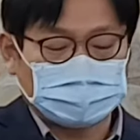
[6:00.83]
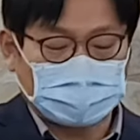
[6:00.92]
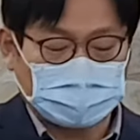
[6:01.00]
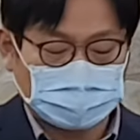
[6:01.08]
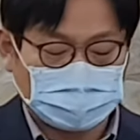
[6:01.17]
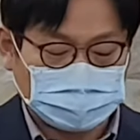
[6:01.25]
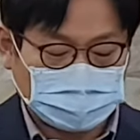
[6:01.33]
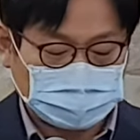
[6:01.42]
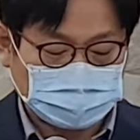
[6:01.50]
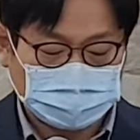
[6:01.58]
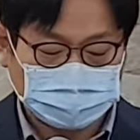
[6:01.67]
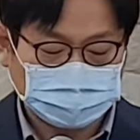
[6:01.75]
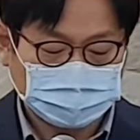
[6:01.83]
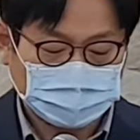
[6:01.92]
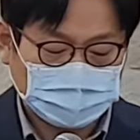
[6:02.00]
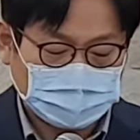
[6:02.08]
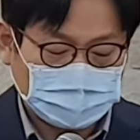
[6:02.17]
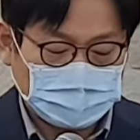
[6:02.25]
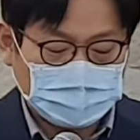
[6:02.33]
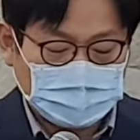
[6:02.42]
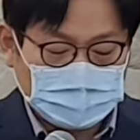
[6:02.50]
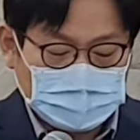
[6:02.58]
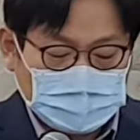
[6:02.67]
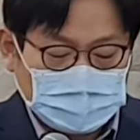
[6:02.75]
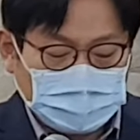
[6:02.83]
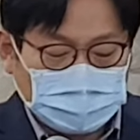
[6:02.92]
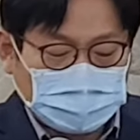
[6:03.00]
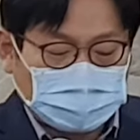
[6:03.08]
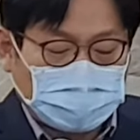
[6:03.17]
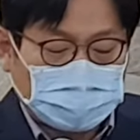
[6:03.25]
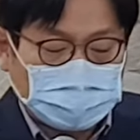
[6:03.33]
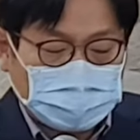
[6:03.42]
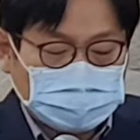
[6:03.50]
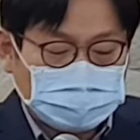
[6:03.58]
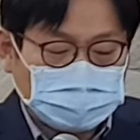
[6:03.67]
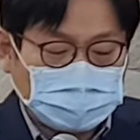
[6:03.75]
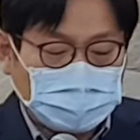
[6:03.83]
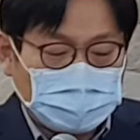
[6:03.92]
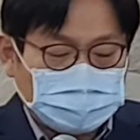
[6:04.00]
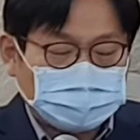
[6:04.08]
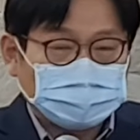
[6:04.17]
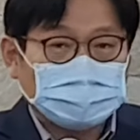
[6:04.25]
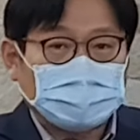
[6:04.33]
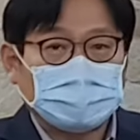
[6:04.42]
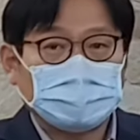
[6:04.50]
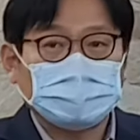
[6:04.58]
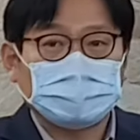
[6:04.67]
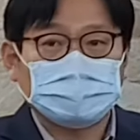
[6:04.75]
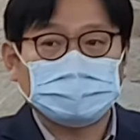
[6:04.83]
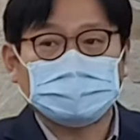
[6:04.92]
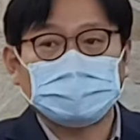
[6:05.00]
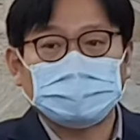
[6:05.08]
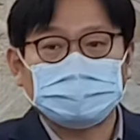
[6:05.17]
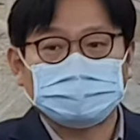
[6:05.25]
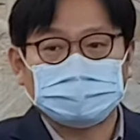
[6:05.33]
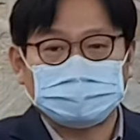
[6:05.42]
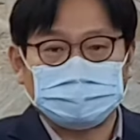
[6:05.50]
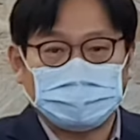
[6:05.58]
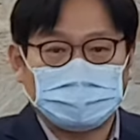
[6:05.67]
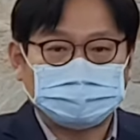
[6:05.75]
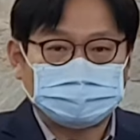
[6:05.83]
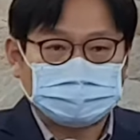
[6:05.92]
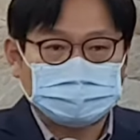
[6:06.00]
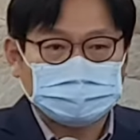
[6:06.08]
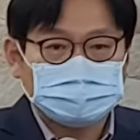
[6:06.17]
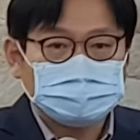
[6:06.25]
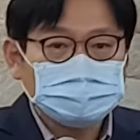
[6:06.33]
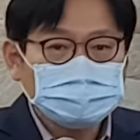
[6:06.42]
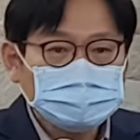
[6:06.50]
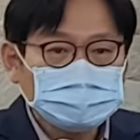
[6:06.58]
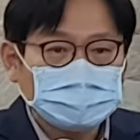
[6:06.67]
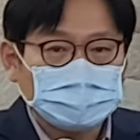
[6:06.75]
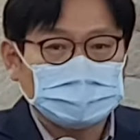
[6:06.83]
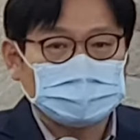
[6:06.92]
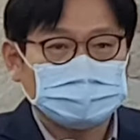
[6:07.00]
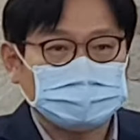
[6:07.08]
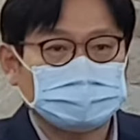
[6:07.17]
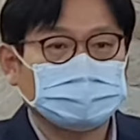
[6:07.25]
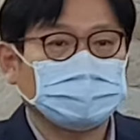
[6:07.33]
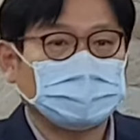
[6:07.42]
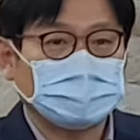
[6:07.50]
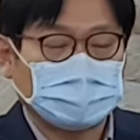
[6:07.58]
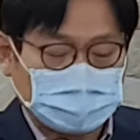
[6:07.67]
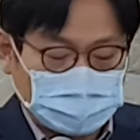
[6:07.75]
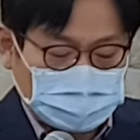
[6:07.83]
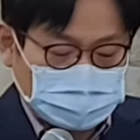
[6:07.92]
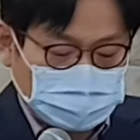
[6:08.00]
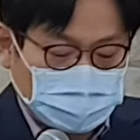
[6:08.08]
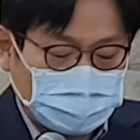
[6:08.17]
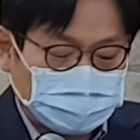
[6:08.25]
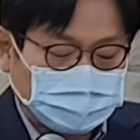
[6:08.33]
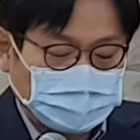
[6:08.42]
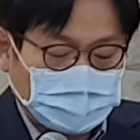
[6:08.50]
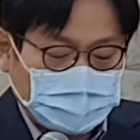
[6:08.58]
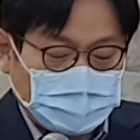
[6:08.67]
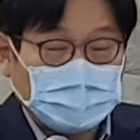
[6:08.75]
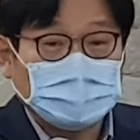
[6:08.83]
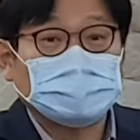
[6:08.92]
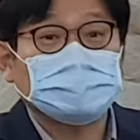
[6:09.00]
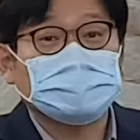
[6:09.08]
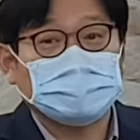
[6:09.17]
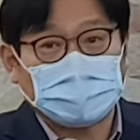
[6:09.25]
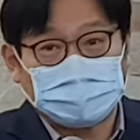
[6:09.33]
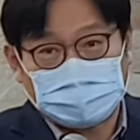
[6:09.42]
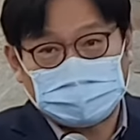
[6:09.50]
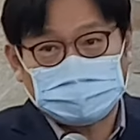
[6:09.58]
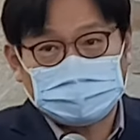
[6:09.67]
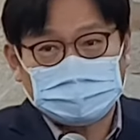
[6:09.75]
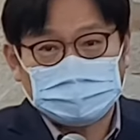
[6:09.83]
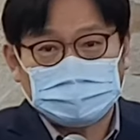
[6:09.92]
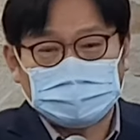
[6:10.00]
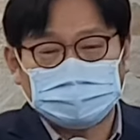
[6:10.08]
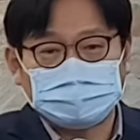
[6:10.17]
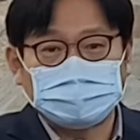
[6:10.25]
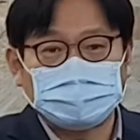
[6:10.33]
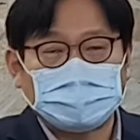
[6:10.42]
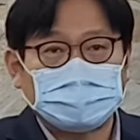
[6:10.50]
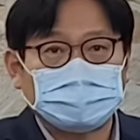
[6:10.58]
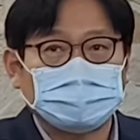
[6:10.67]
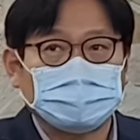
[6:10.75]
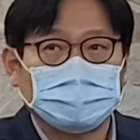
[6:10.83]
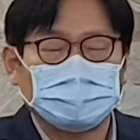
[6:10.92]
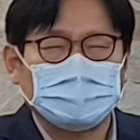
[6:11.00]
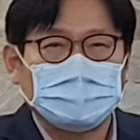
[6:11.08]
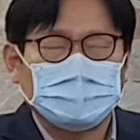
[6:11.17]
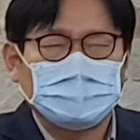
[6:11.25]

타락해져 가는 거예요. 이렇게 타락했을 때 하나님께서 기회를 주십니다. 무슨 왕이 나타나느냐? 히스기야 왕. 우리나라도